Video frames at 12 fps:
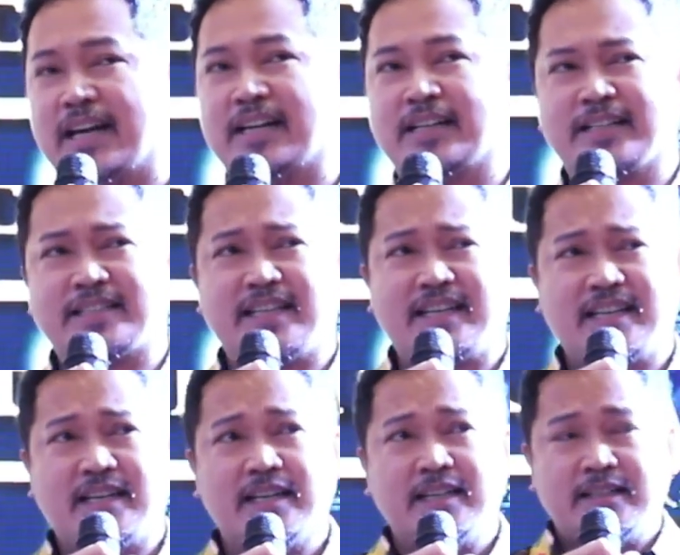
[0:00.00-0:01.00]
lang kasi
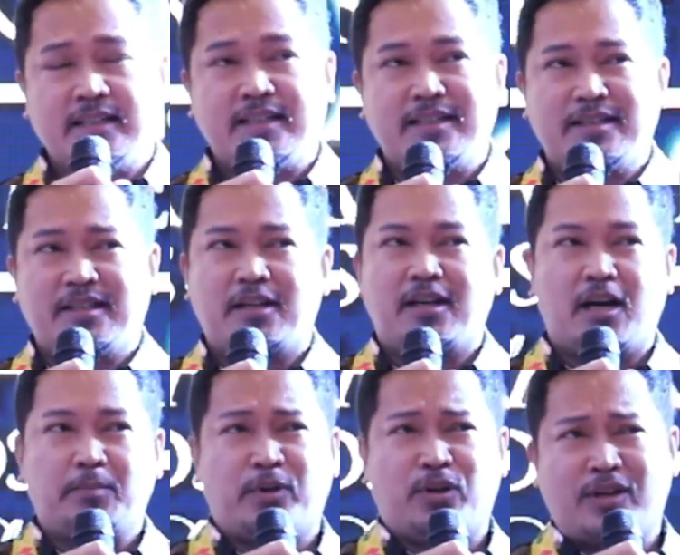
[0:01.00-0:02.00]

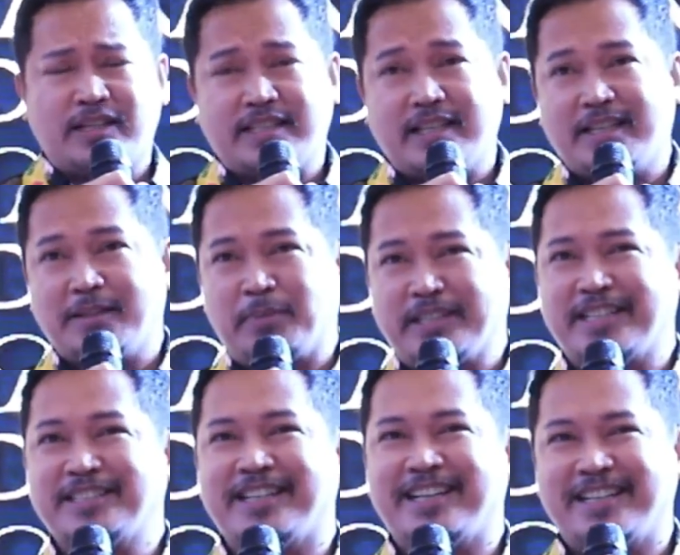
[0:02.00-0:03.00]
Opo, kasi
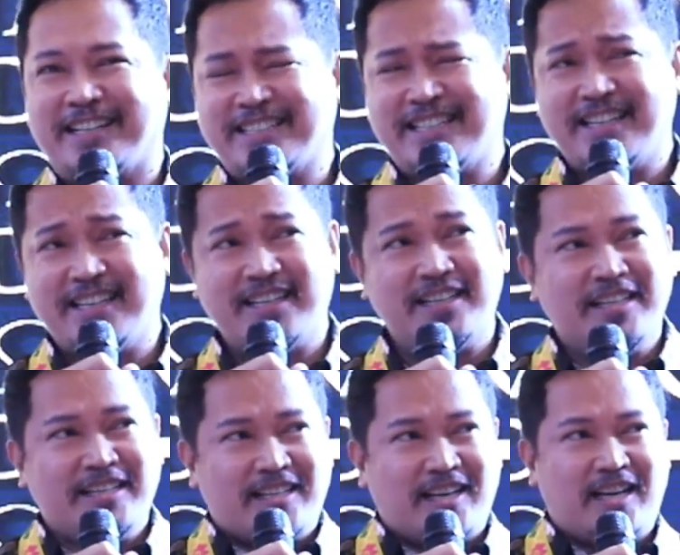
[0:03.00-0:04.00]
pasensya na. Kasi
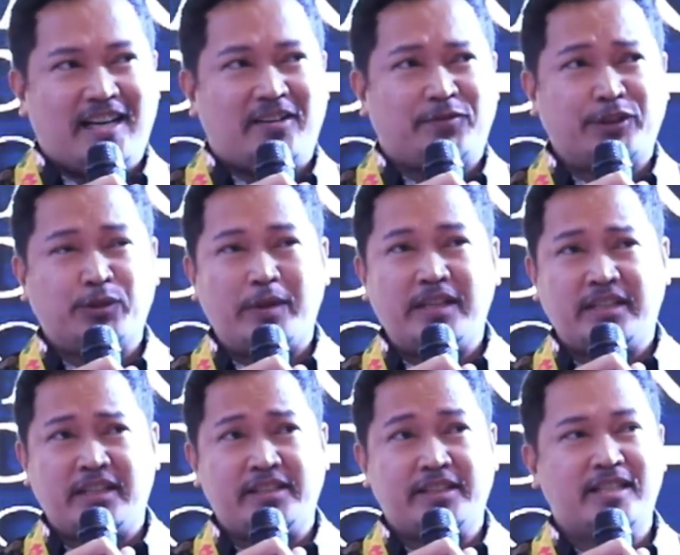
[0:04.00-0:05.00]
uh, for 20
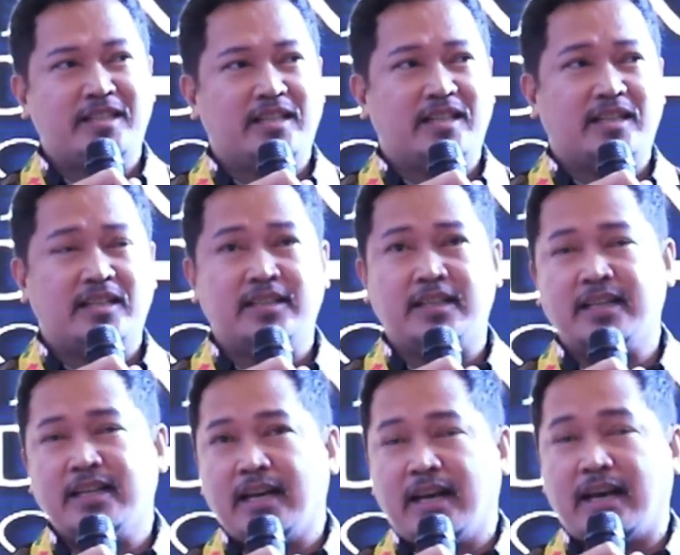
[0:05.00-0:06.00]
years na yan,
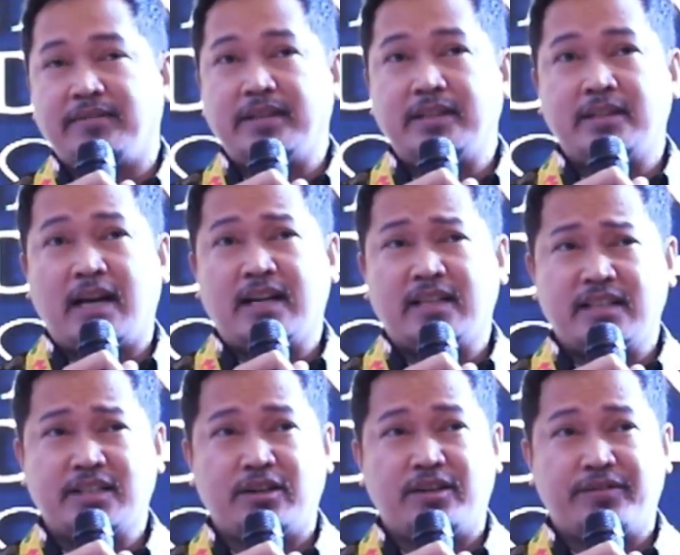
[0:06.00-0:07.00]
I've been uh,
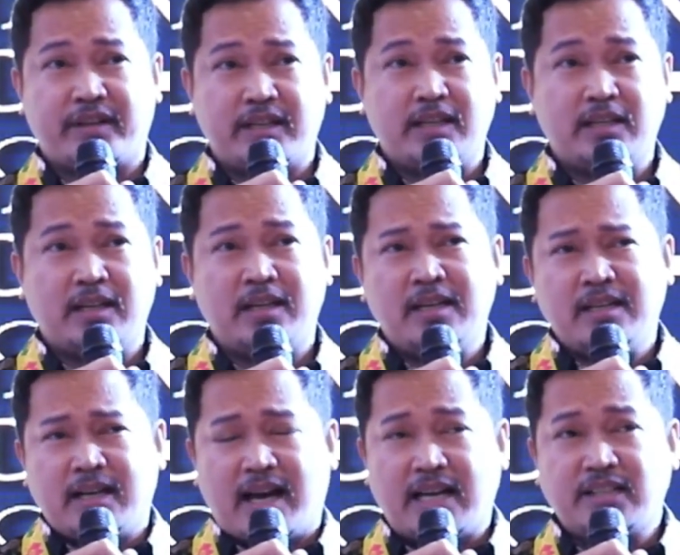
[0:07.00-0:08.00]
discovering,
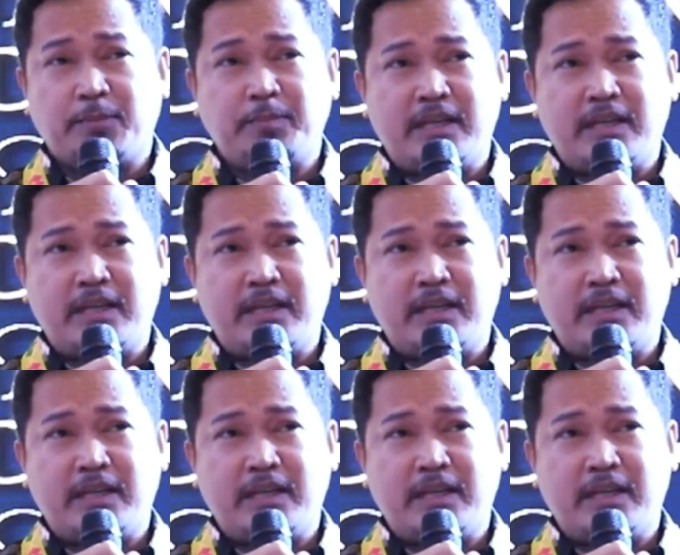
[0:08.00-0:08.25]
as of